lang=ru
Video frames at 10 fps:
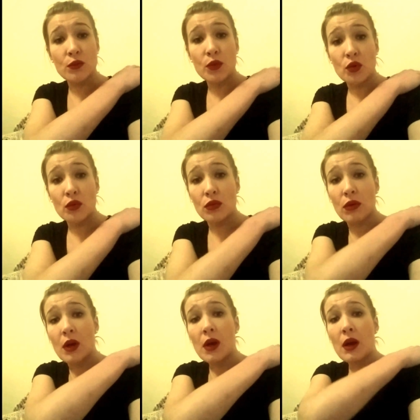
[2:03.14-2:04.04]

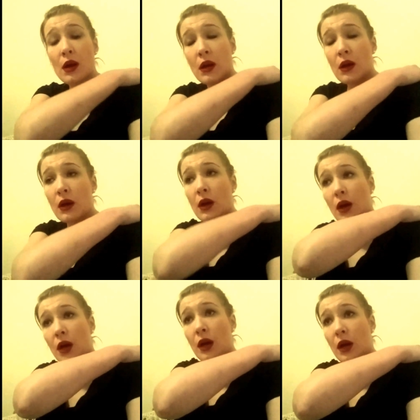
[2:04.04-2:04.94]
люблю
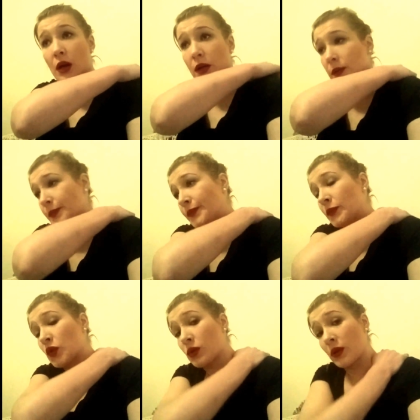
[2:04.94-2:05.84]
э,
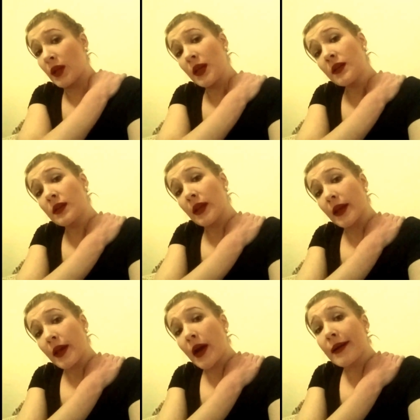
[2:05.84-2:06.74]
журналиста
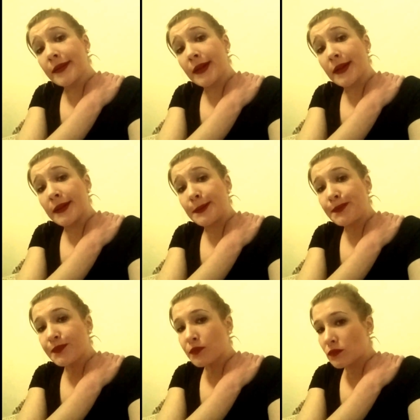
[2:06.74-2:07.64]
и
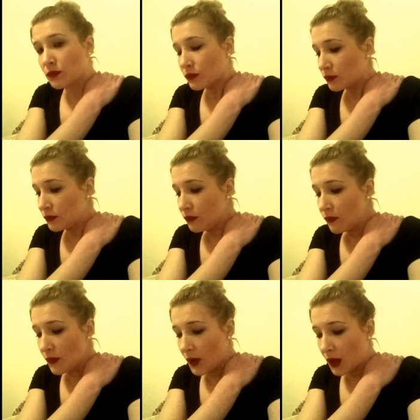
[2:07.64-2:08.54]
автора.
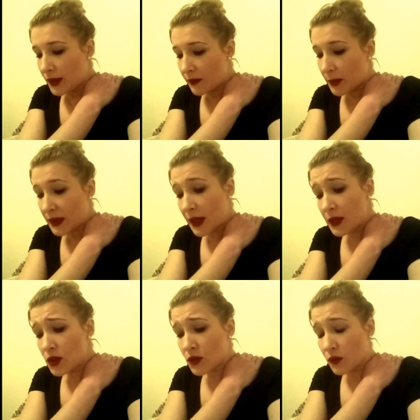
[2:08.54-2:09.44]
Она в
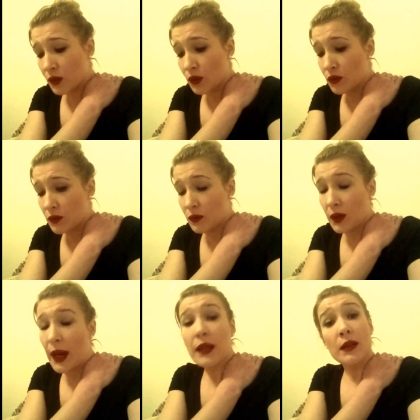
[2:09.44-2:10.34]
Британии живет, ее
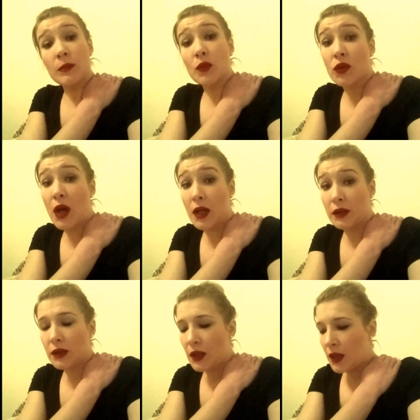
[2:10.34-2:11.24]
зовут Кейтлин
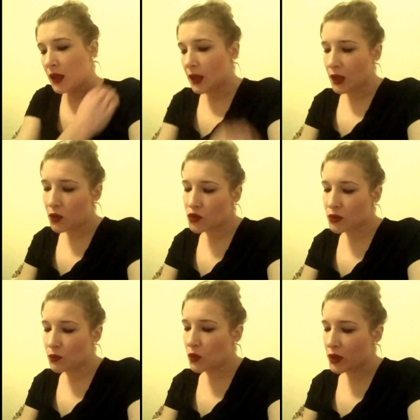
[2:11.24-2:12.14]
Моран. Я
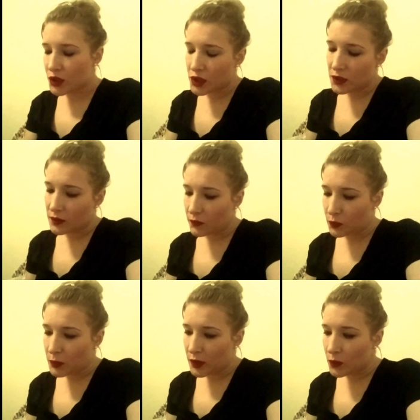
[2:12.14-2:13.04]
очень много сейчас
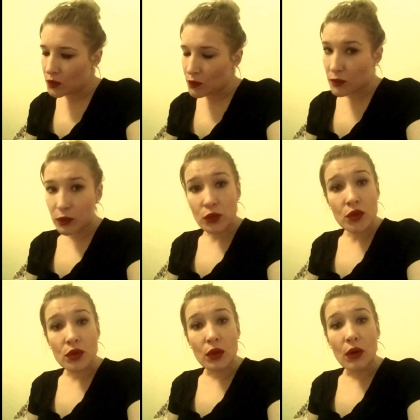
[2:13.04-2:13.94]
вот по YouTube
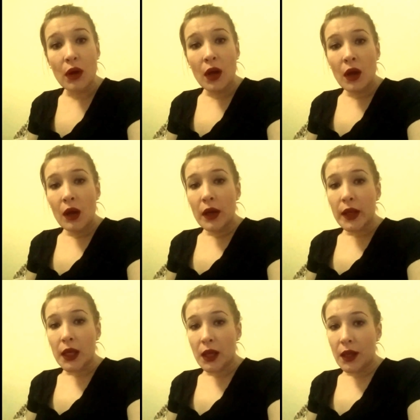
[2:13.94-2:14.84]
слушаю.
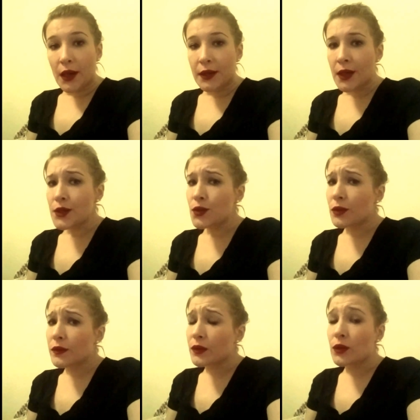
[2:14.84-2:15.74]
И она
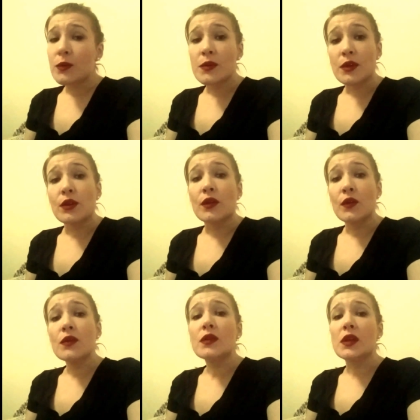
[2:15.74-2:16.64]
что-то в одном из
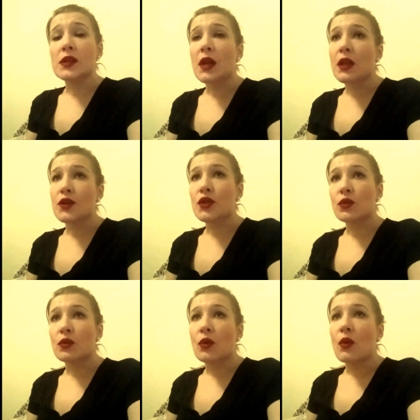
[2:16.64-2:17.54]
интервью сказала,
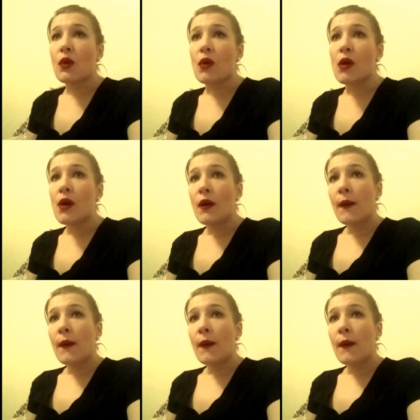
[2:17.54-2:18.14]
что